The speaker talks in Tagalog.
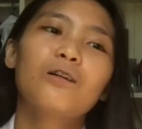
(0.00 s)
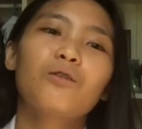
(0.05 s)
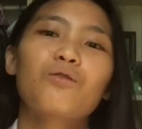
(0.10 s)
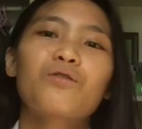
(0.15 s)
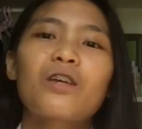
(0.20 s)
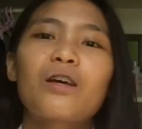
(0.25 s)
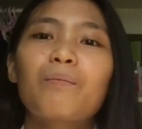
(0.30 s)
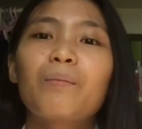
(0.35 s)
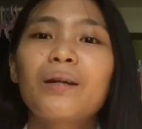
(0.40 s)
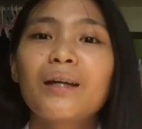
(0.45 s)
kung
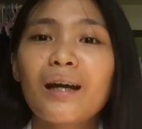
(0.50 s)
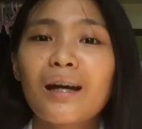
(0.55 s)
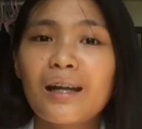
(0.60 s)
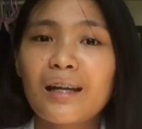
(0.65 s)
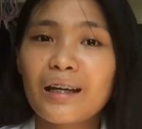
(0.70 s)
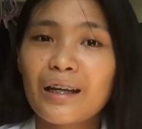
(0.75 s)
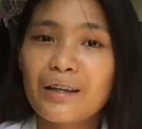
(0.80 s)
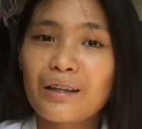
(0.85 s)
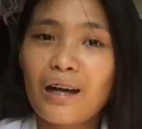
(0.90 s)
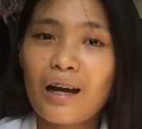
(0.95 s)
saan man
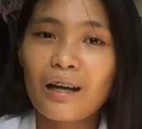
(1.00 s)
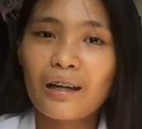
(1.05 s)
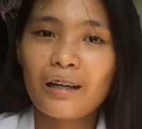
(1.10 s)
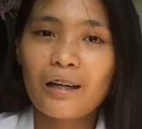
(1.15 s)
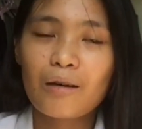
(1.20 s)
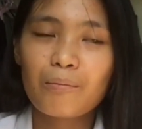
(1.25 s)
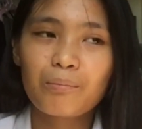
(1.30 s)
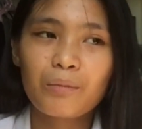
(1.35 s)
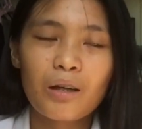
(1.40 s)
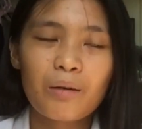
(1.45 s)
nakalagay ang
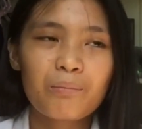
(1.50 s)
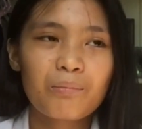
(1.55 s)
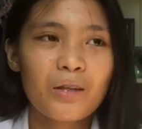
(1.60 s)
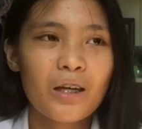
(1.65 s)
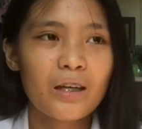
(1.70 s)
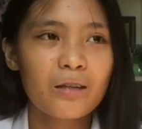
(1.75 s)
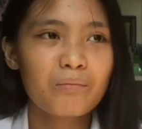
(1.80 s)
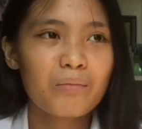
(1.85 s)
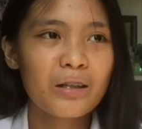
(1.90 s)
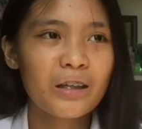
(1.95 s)
aking laptop,
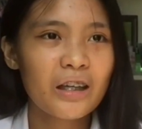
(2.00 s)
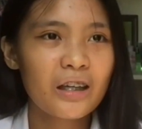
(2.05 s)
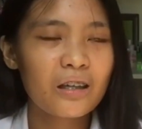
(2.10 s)
then